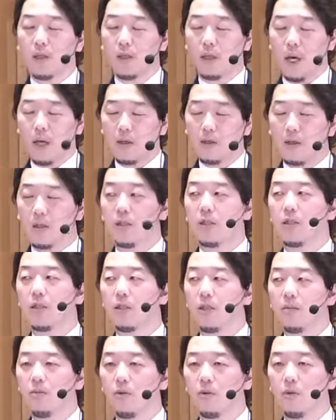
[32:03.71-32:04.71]
確実
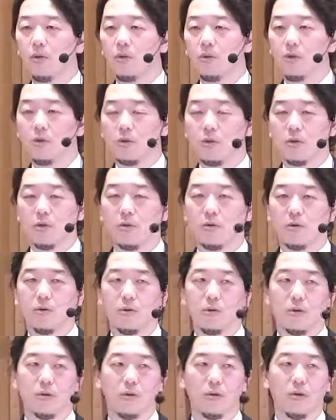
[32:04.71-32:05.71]
なものとする
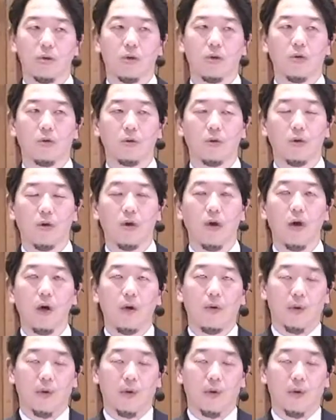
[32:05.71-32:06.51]
ということを